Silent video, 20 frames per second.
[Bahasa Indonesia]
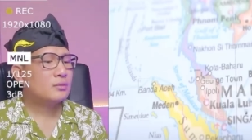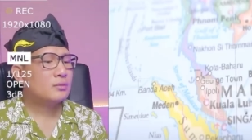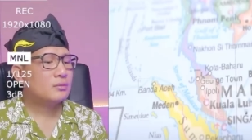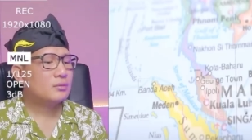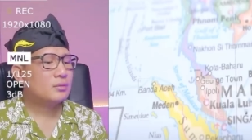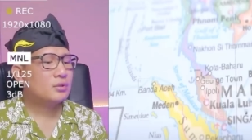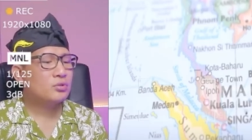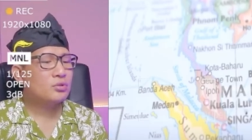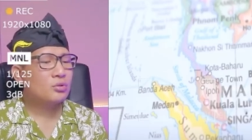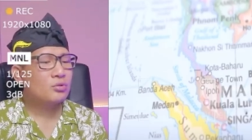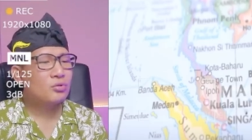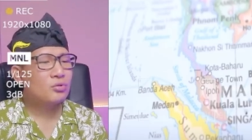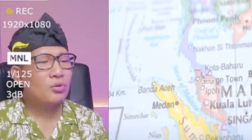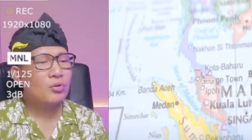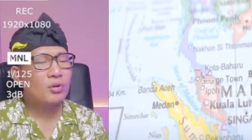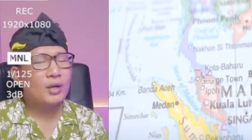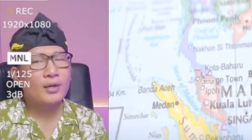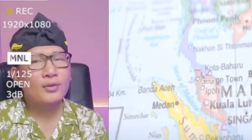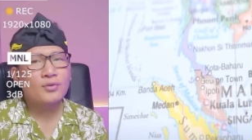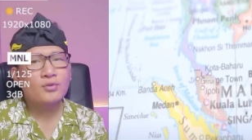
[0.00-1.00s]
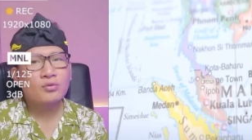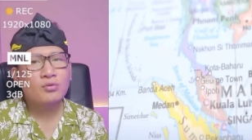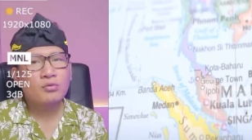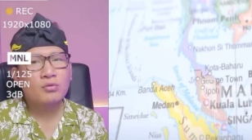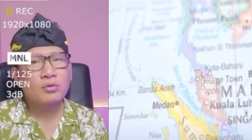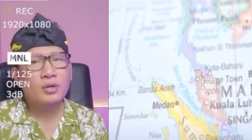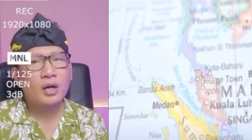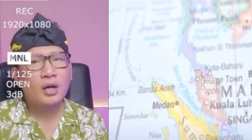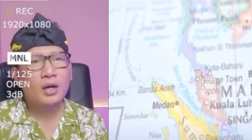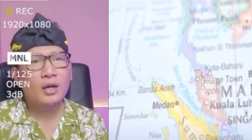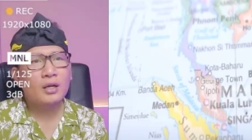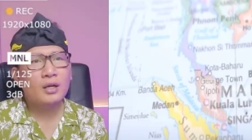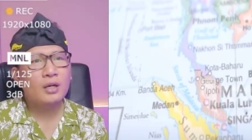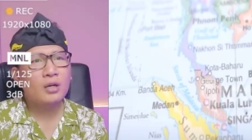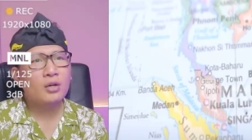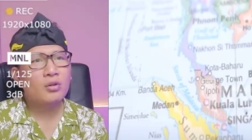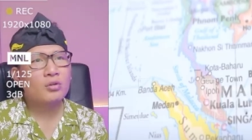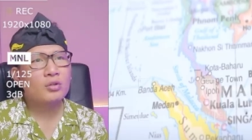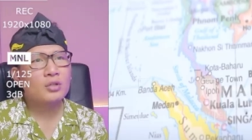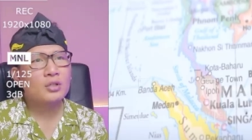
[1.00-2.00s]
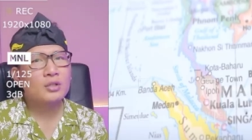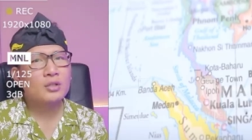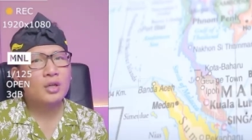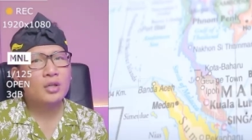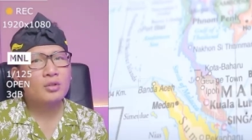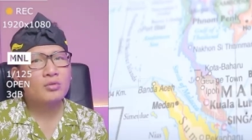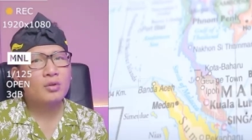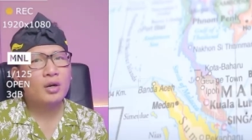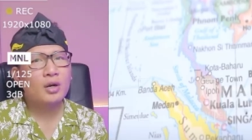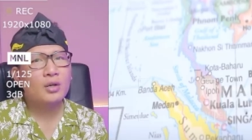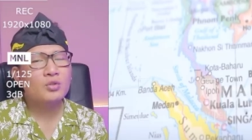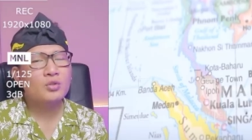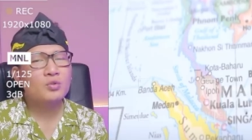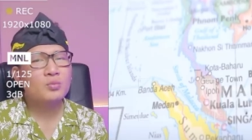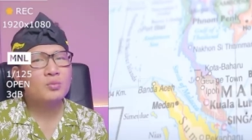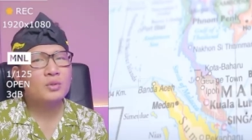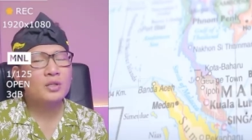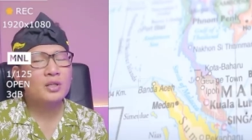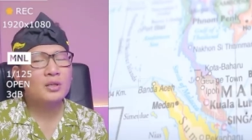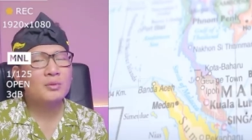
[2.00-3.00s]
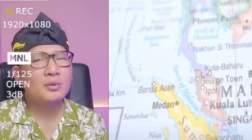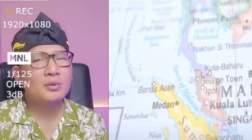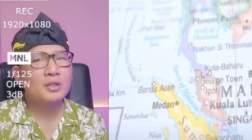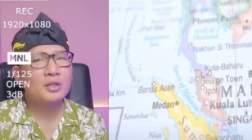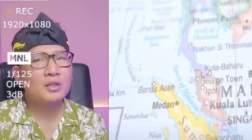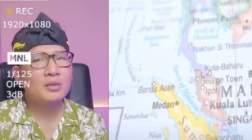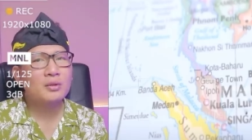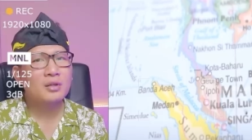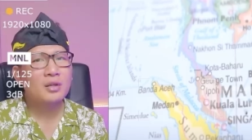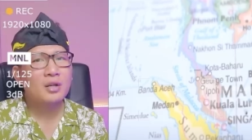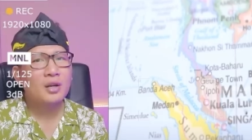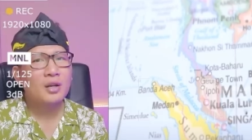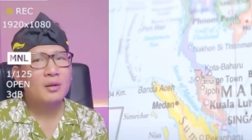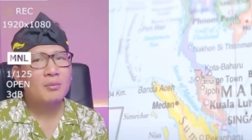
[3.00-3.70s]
mencontohkan juga kalau kita tuh harus benar-benar